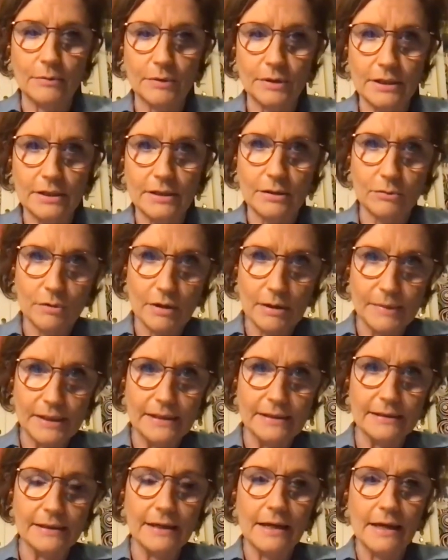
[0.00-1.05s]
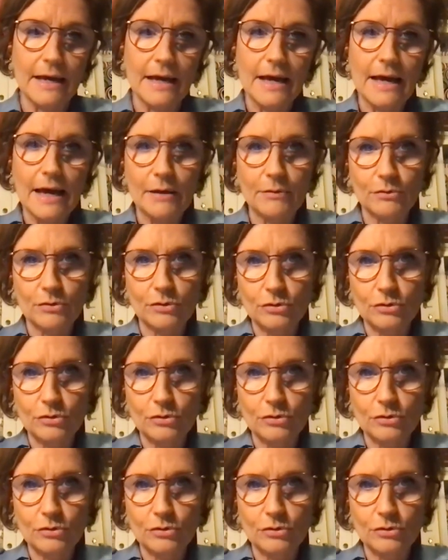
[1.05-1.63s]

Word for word: quindi sicuramente è uno